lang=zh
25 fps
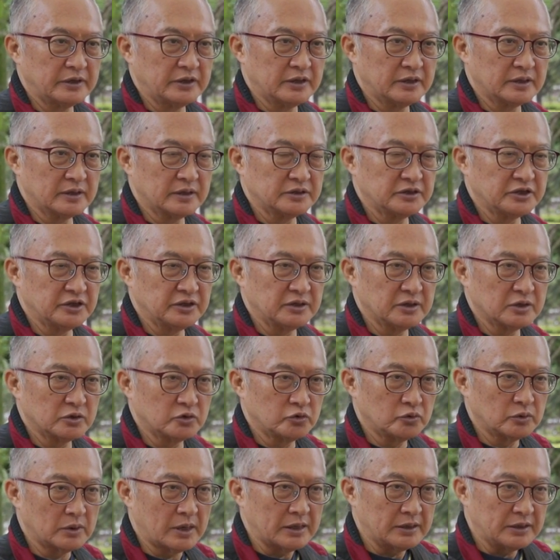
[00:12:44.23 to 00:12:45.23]
那个境界
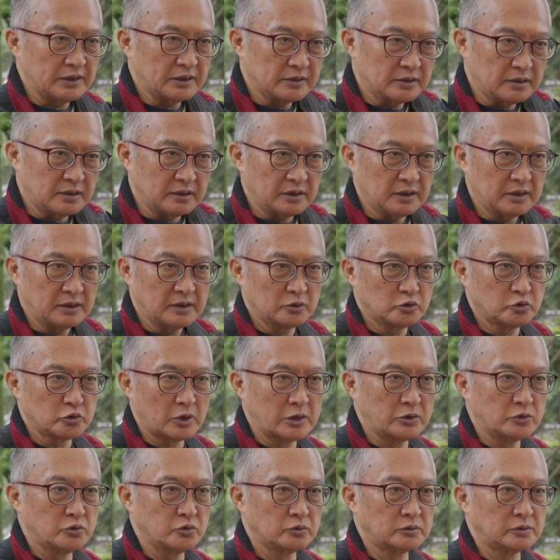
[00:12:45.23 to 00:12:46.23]
出来，你的
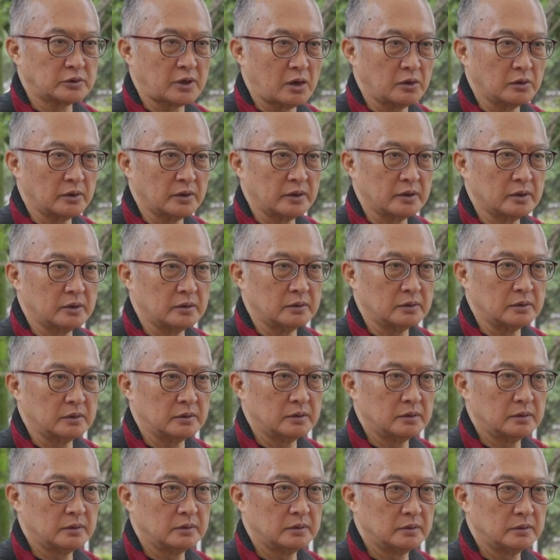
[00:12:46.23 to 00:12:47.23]
专注到了以后，
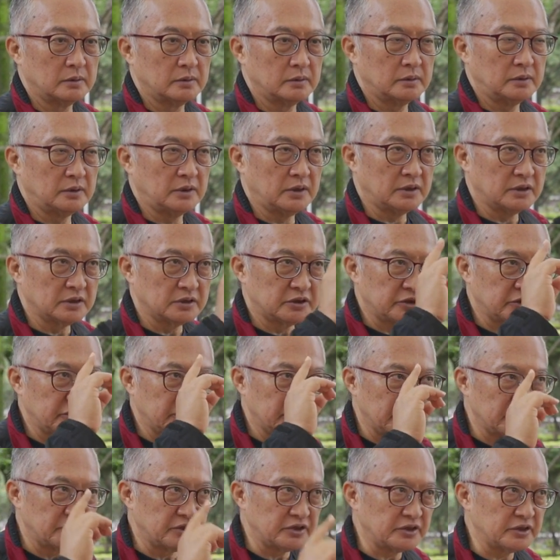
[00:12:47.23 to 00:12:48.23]
你的
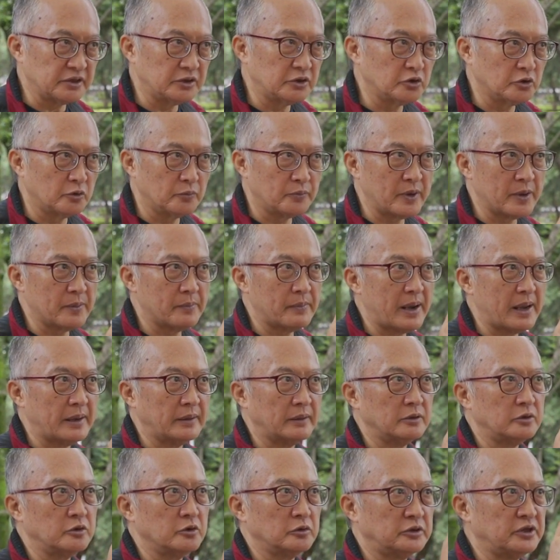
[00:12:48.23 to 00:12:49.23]
气息就变慢
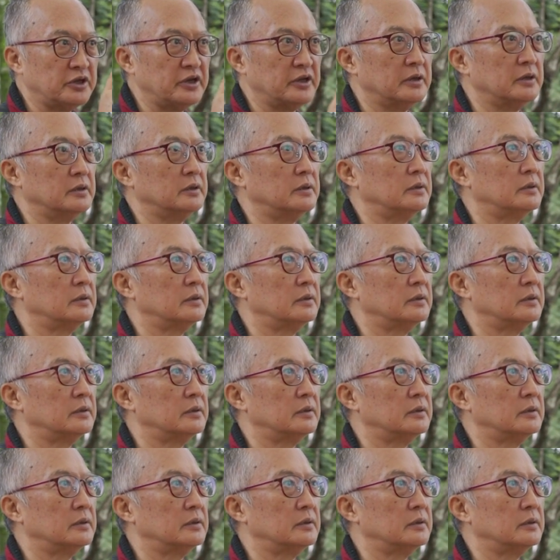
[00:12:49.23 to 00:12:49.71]
了，就停了。